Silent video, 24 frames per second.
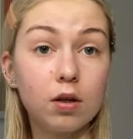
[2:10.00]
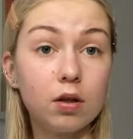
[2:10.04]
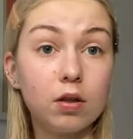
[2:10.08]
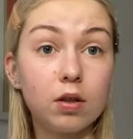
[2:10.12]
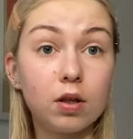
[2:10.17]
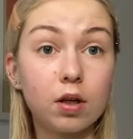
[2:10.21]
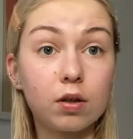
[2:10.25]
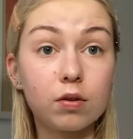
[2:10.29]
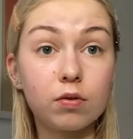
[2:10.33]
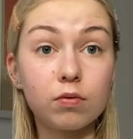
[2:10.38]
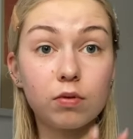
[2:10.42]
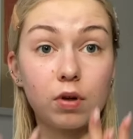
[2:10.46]

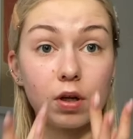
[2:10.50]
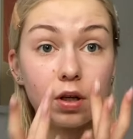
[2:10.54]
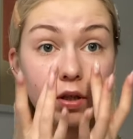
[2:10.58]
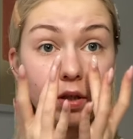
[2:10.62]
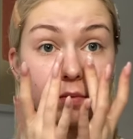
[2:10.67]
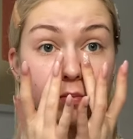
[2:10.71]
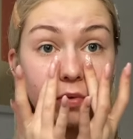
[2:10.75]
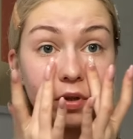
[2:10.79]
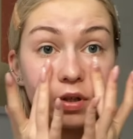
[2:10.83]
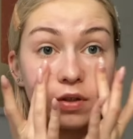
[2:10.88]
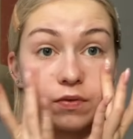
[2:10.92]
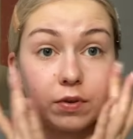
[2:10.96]
i
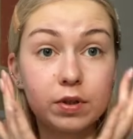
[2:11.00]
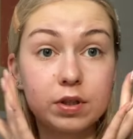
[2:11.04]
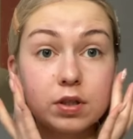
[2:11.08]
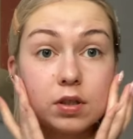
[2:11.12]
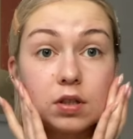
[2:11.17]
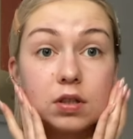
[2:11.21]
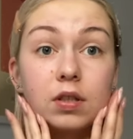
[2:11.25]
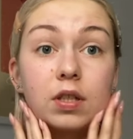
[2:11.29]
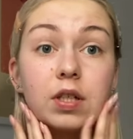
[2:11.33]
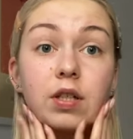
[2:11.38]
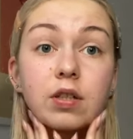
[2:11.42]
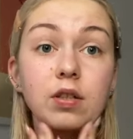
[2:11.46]
aktualnie moja twarz
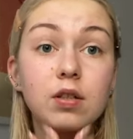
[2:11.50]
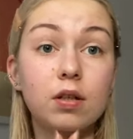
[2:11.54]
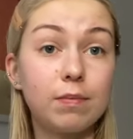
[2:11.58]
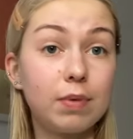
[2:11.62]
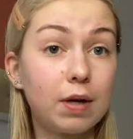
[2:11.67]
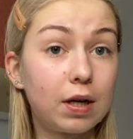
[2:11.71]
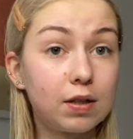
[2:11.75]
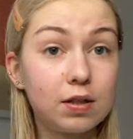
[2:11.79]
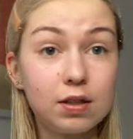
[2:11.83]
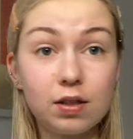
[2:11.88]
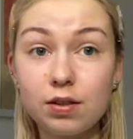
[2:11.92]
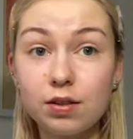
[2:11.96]
jest jeszcze
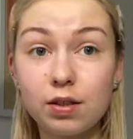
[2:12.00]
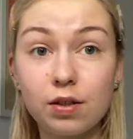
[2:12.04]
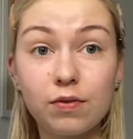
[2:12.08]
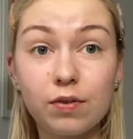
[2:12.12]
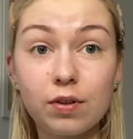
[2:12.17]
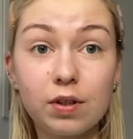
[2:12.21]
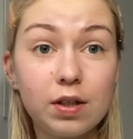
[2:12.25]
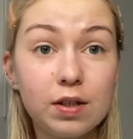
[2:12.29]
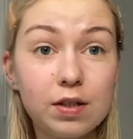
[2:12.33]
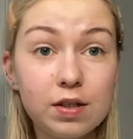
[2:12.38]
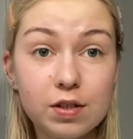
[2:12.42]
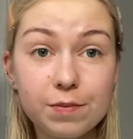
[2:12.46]
bardziej
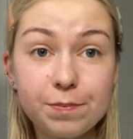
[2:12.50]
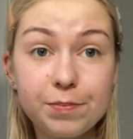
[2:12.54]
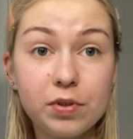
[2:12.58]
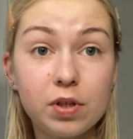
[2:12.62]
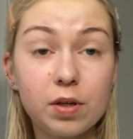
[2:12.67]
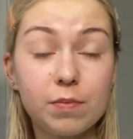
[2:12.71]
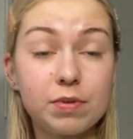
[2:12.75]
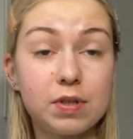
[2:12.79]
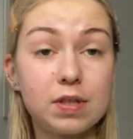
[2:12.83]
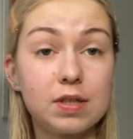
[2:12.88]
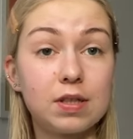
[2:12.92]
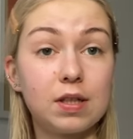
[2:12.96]
czerwona niż
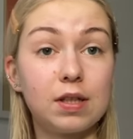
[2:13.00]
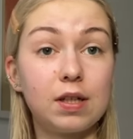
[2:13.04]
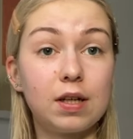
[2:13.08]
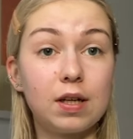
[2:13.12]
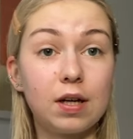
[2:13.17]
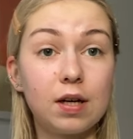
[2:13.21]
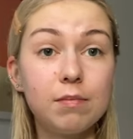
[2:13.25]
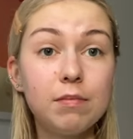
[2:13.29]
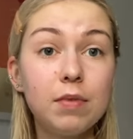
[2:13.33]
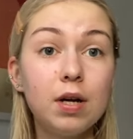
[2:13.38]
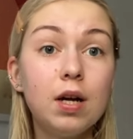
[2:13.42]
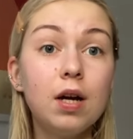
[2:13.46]
była przez ten
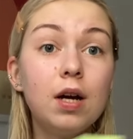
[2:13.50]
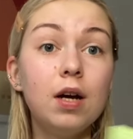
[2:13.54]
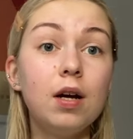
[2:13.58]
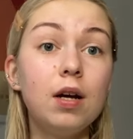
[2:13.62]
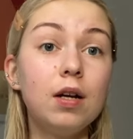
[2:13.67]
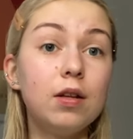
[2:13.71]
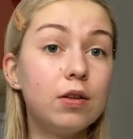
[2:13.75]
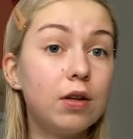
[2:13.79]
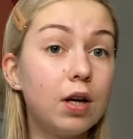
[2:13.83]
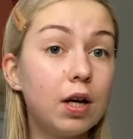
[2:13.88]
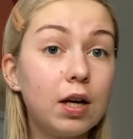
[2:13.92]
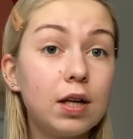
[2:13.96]
krem.
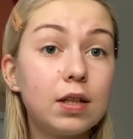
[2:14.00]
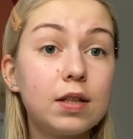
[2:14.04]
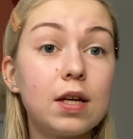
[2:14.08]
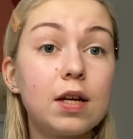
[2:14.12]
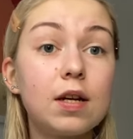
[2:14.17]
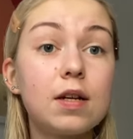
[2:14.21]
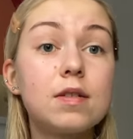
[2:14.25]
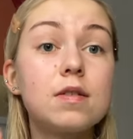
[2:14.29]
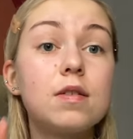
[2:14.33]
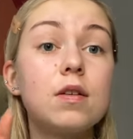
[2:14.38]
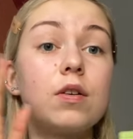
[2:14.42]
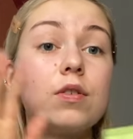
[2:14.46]
No ale
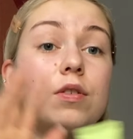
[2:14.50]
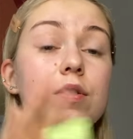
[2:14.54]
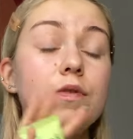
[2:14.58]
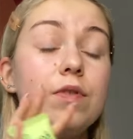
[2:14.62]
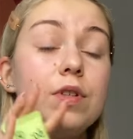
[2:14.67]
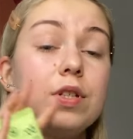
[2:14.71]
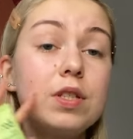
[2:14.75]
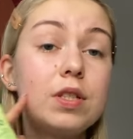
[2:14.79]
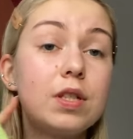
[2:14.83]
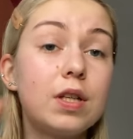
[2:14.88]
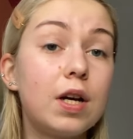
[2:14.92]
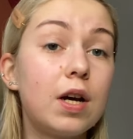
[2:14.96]
teraz
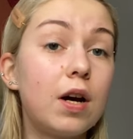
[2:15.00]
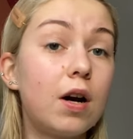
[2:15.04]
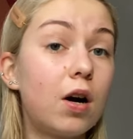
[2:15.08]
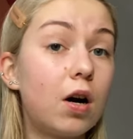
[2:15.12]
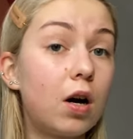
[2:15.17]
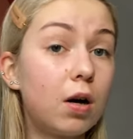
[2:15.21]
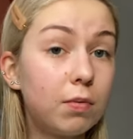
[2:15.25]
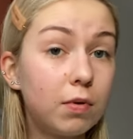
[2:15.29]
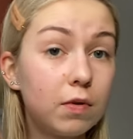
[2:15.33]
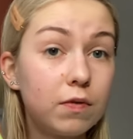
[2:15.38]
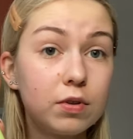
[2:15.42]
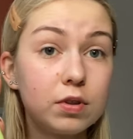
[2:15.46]
oczywiście
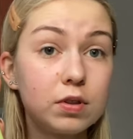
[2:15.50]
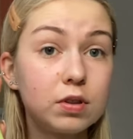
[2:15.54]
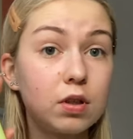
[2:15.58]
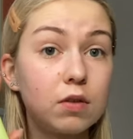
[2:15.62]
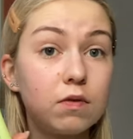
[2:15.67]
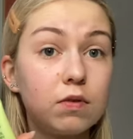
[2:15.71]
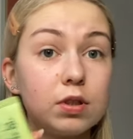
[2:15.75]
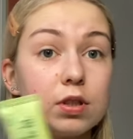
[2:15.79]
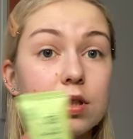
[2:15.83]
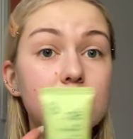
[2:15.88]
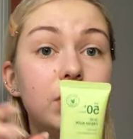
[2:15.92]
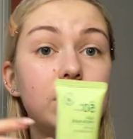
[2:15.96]

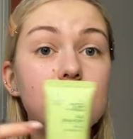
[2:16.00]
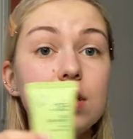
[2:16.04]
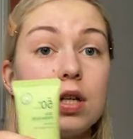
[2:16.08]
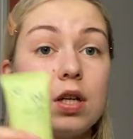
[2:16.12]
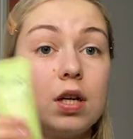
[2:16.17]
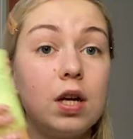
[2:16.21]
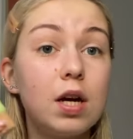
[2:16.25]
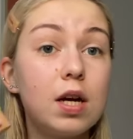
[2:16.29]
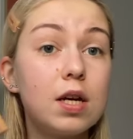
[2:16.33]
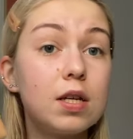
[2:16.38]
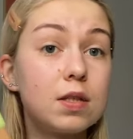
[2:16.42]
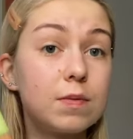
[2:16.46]
obowiązkowa rzecz,
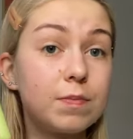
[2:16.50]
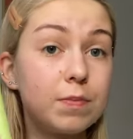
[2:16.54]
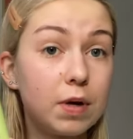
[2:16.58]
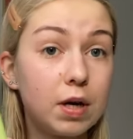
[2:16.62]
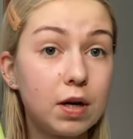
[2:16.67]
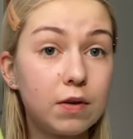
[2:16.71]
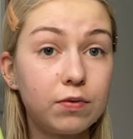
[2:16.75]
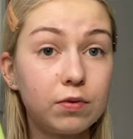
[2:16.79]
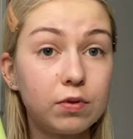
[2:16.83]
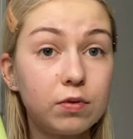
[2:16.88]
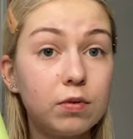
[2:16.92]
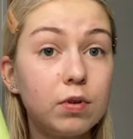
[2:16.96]
czyli
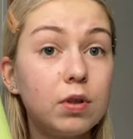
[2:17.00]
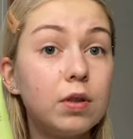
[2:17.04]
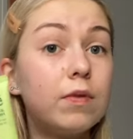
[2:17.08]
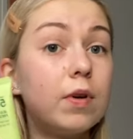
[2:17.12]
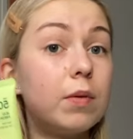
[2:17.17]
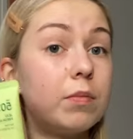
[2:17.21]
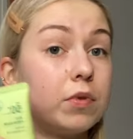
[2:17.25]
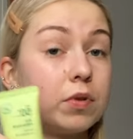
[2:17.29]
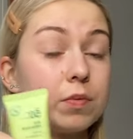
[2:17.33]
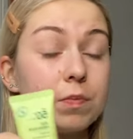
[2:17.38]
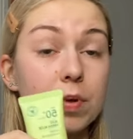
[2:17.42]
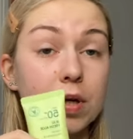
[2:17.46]
SPF, który
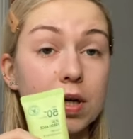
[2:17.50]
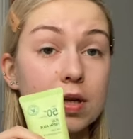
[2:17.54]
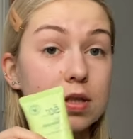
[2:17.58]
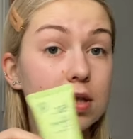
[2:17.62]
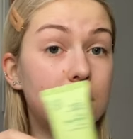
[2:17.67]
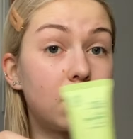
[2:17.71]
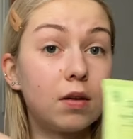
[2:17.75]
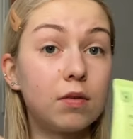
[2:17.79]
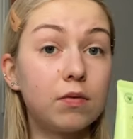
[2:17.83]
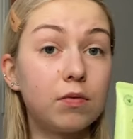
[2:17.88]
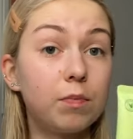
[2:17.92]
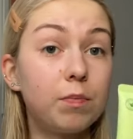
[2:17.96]
Wam już
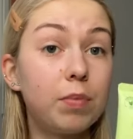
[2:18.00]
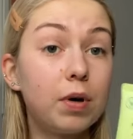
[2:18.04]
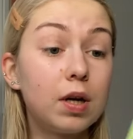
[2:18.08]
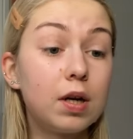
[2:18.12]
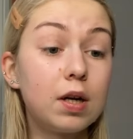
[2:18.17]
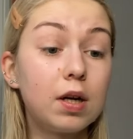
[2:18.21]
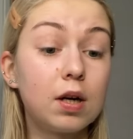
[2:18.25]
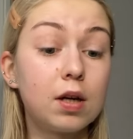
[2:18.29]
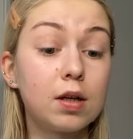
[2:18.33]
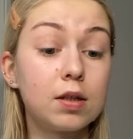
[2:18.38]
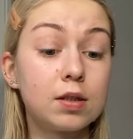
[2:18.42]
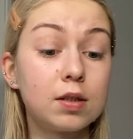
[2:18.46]
pokazałam tu
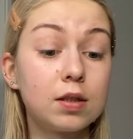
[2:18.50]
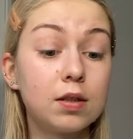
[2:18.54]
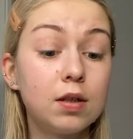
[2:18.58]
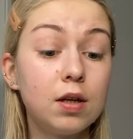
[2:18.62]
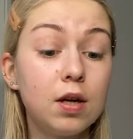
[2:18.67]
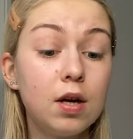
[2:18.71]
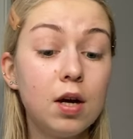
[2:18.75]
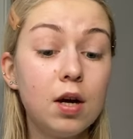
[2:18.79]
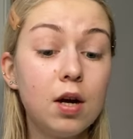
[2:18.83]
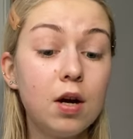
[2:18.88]
parę razy.